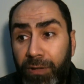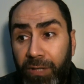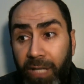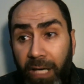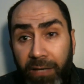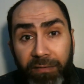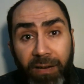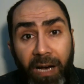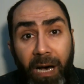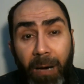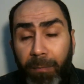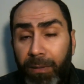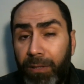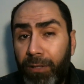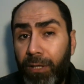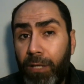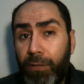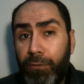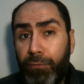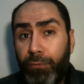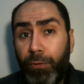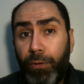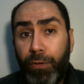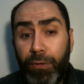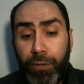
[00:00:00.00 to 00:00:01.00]
devamı
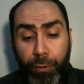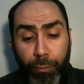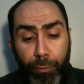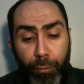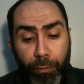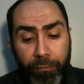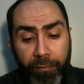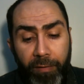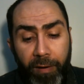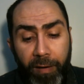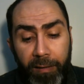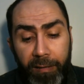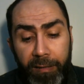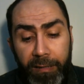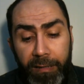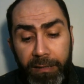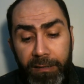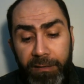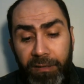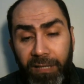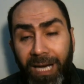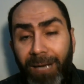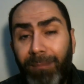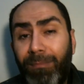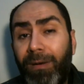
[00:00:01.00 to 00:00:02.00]
nasıl olacak? O
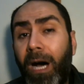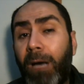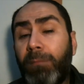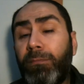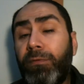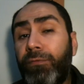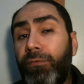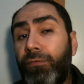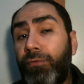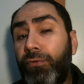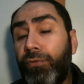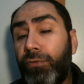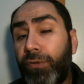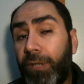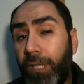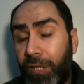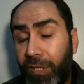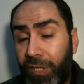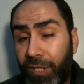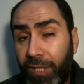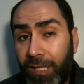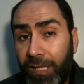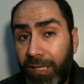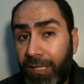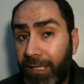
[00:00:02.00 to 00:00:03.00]
varlığın tamamı vücuda
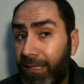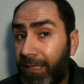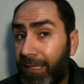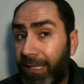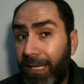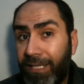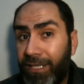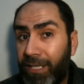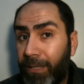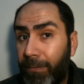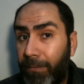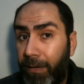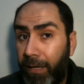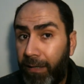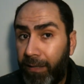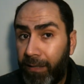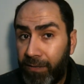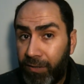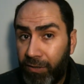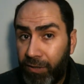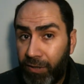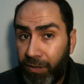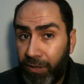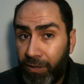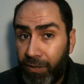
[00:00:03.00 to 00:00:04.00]
çıktığında acaba
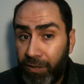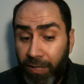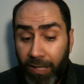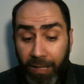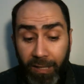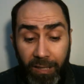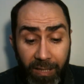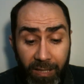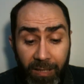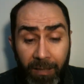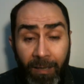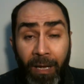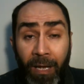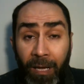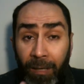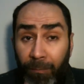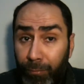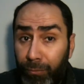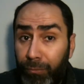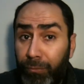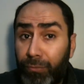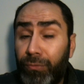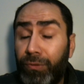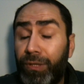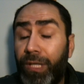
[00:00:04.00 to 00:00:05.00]
nasıl çıkacak? Ki
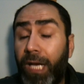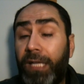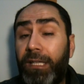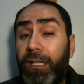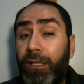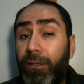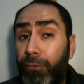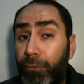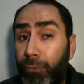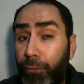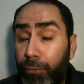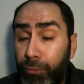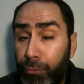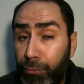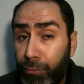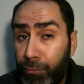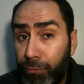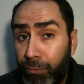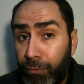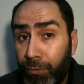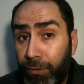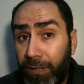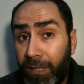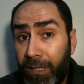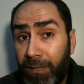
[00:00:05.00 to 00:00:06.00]
bu dünyadaki
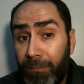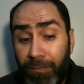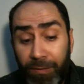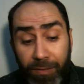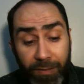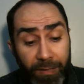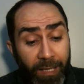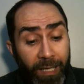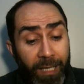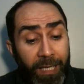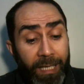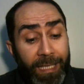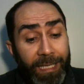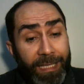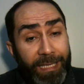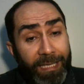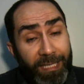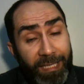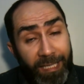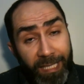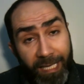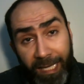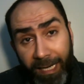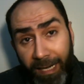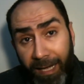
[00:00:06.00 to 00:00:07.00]
yoksunluklarımız
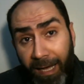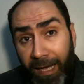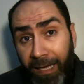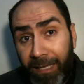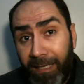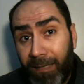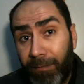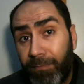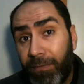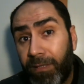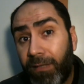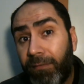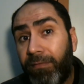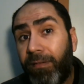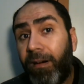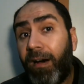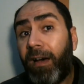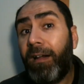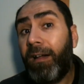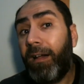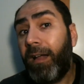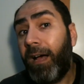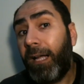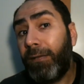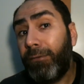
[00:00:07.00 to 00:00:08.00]
diğer alemde
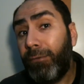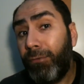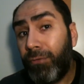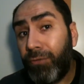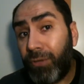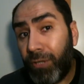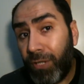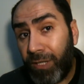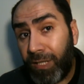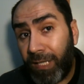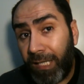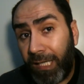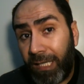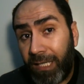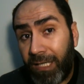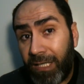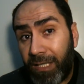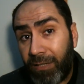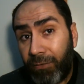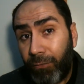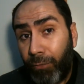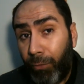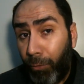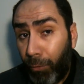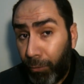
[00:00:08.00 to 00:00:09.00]
varlığa dönüşeceği
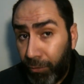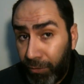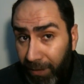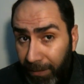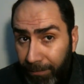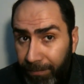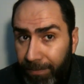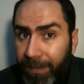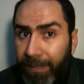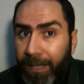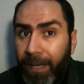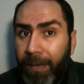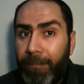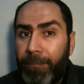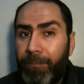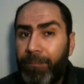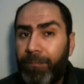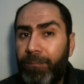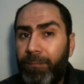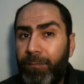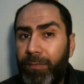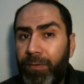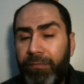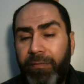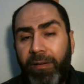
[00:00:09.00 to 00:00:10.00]
için orada bile
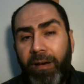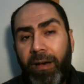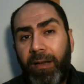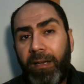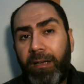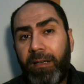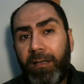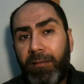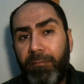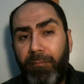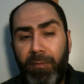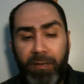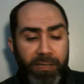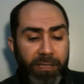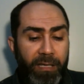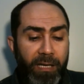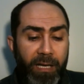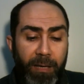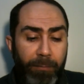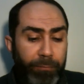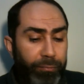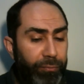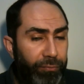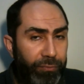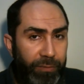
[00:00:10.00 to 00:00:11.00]
bir varlık.
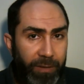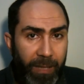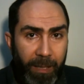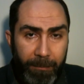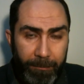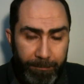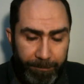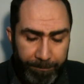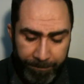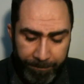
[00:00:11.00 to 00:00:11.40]
Mesela burada